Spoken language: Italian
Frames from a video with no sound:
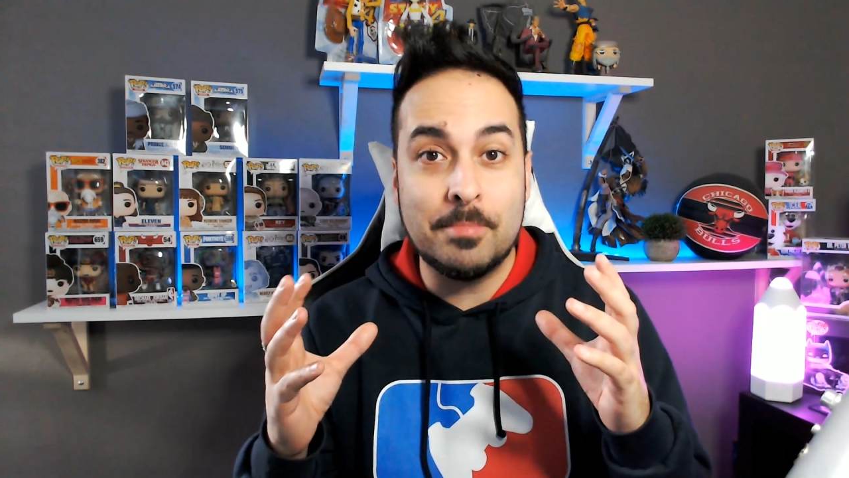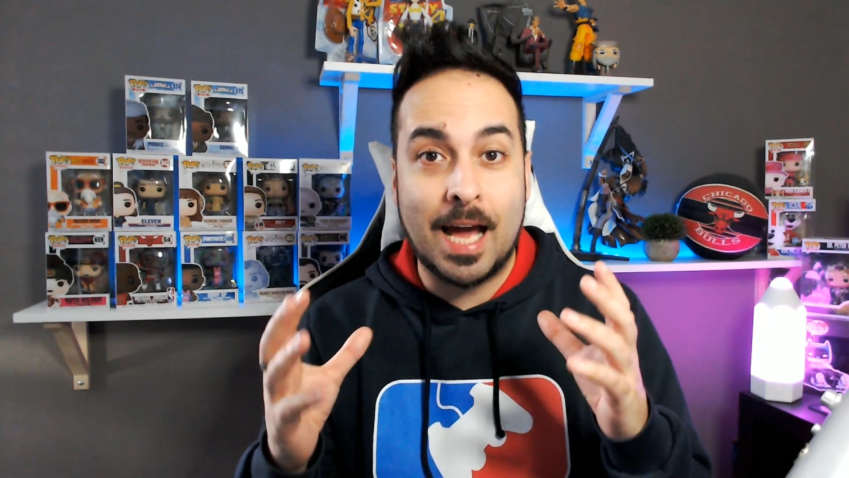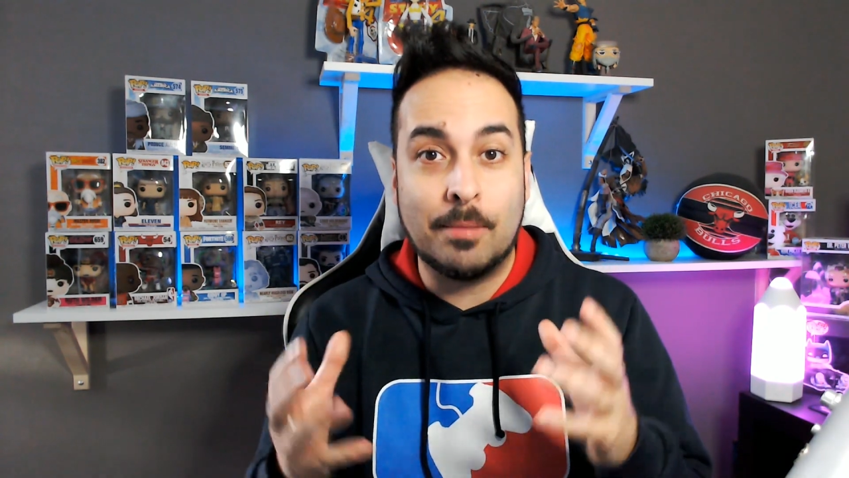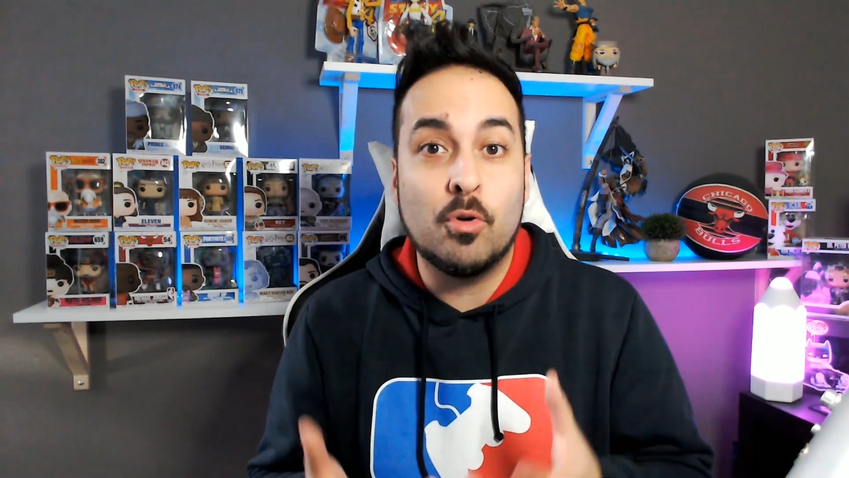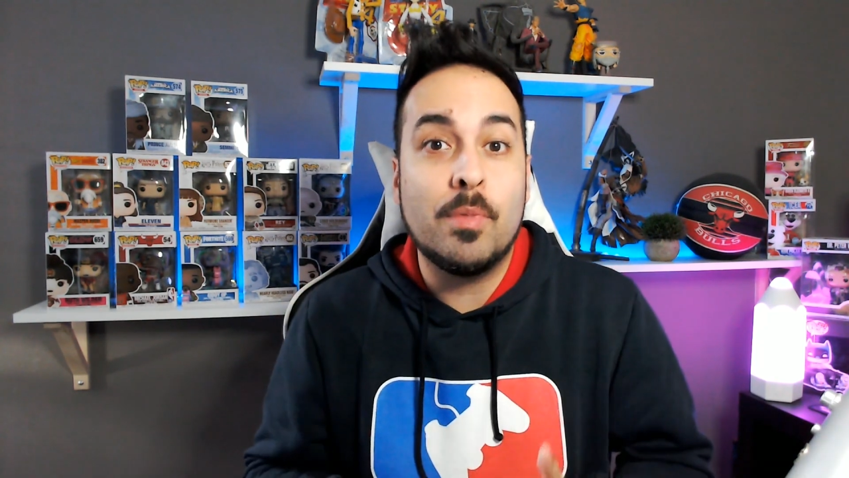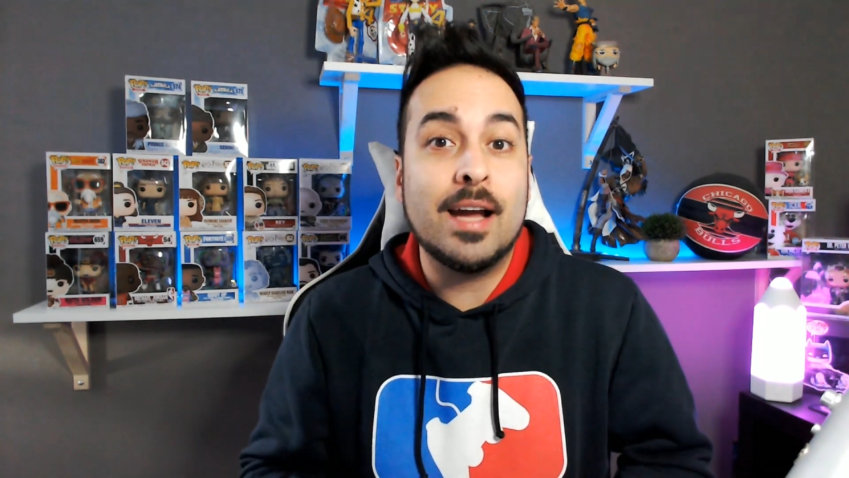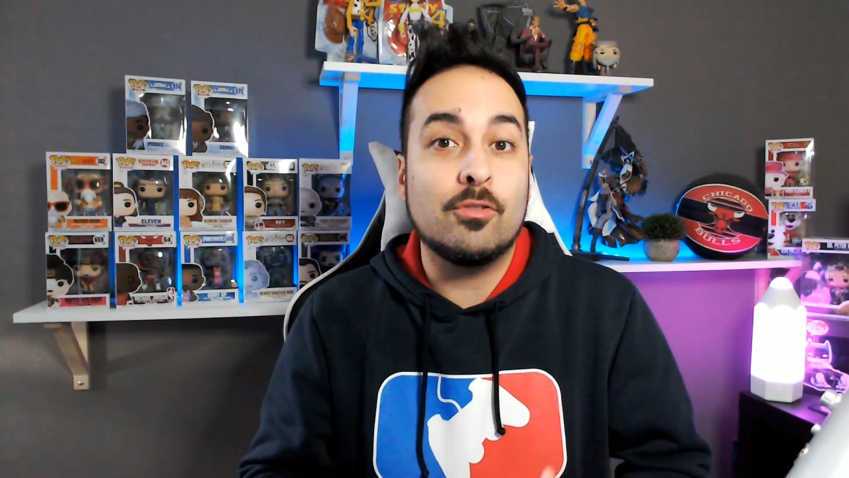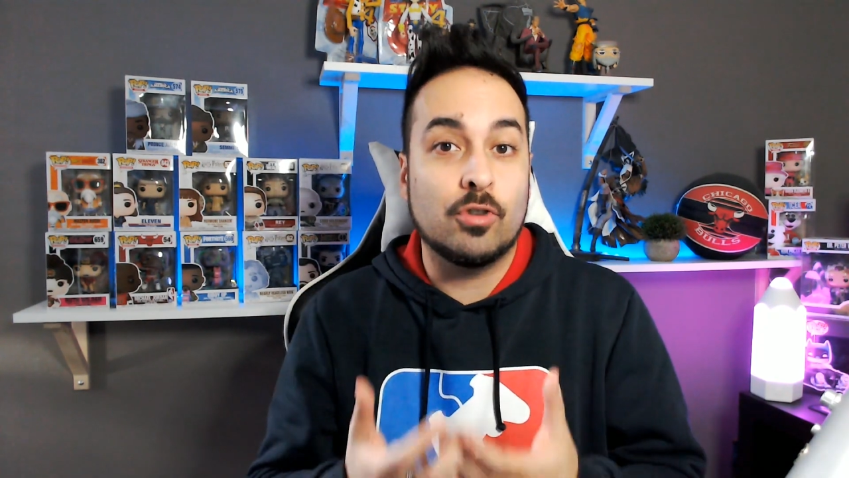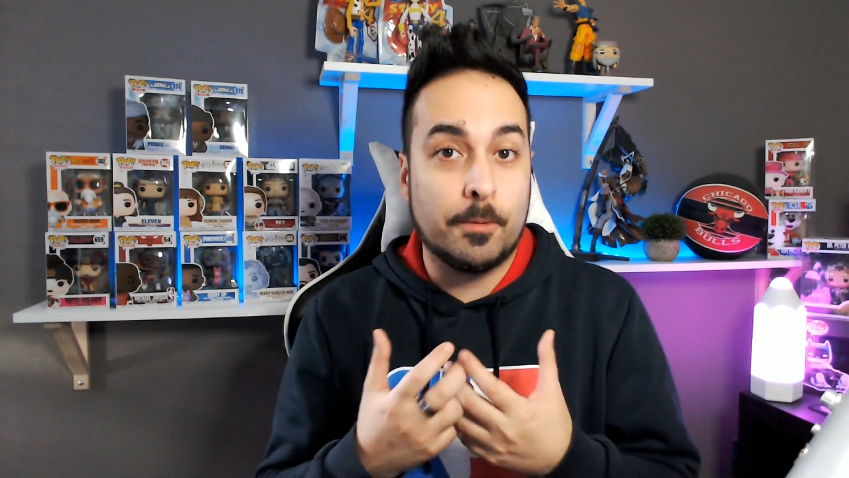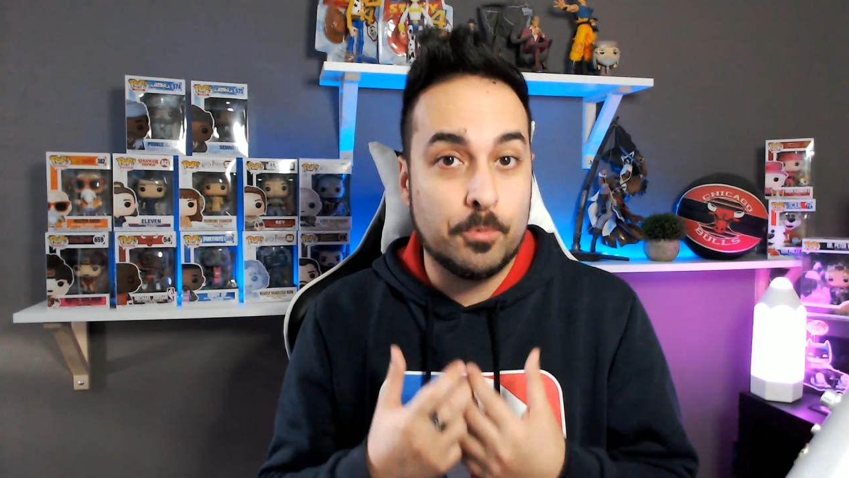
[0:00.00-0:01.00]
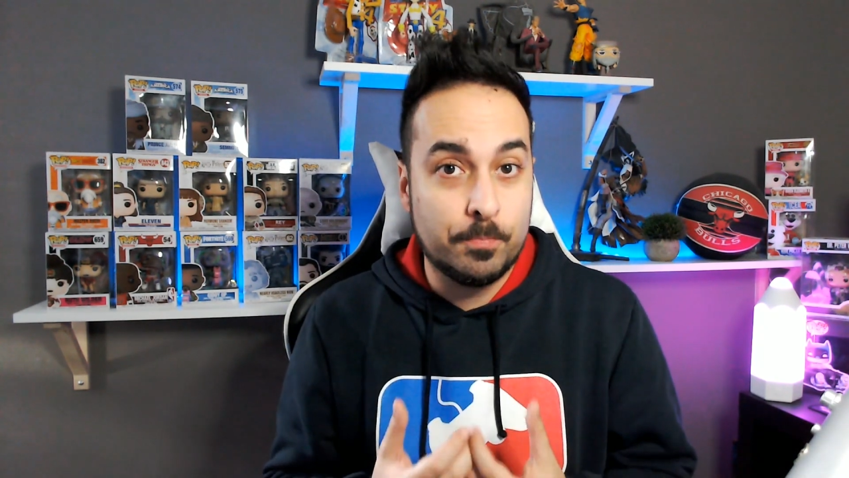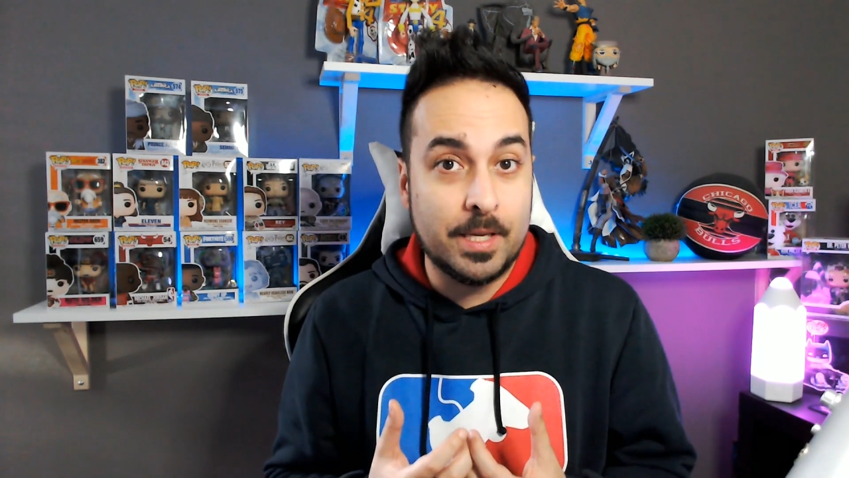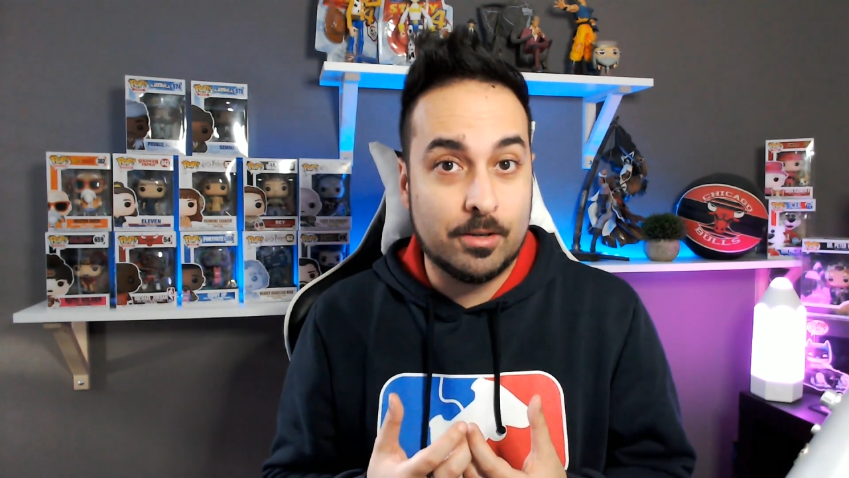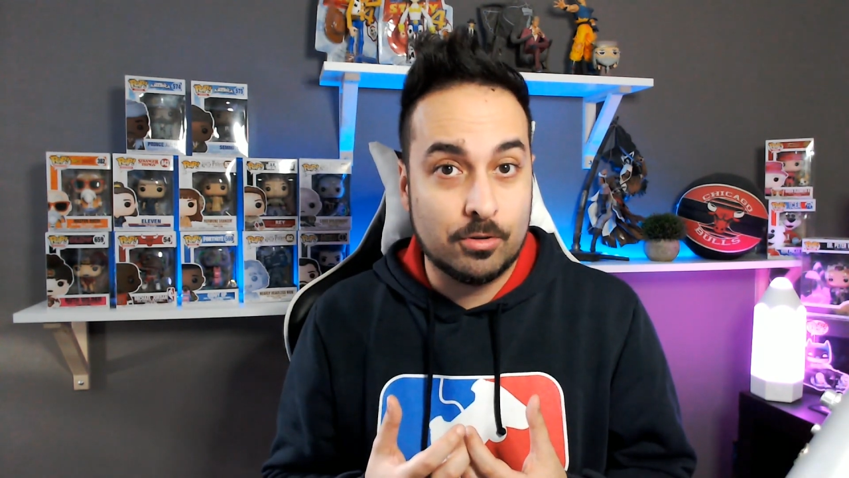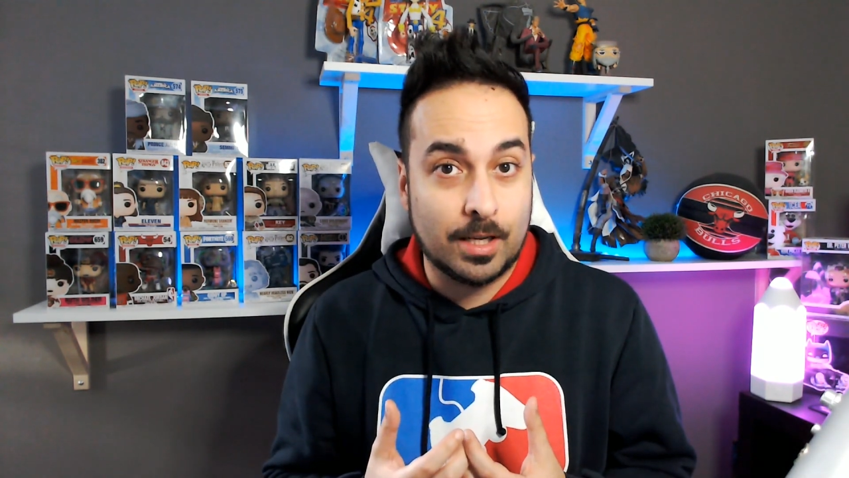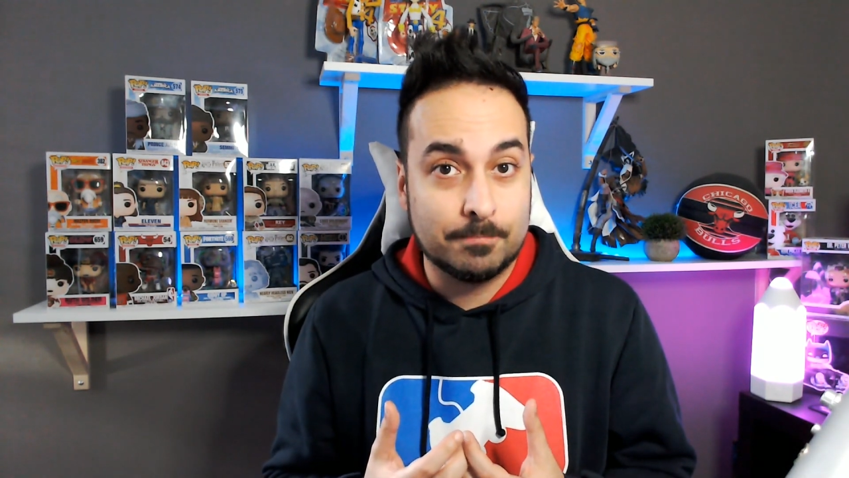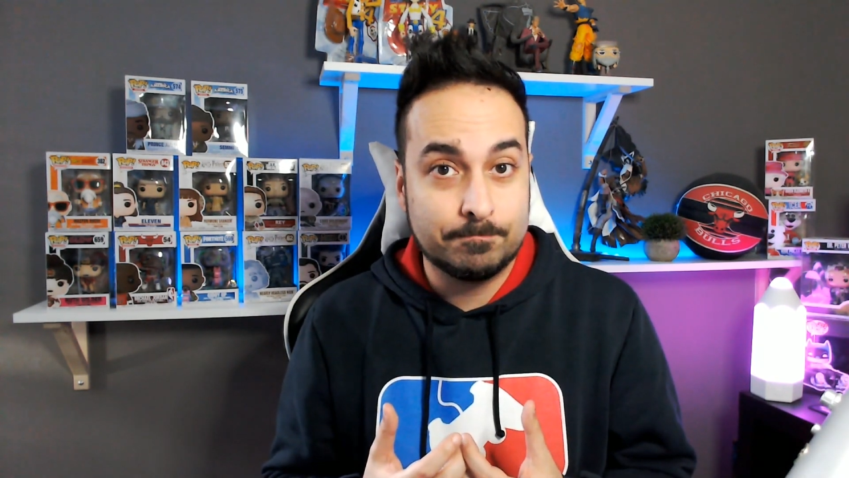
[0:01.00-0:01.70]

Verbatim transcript: Malmo ma ancora più piccola.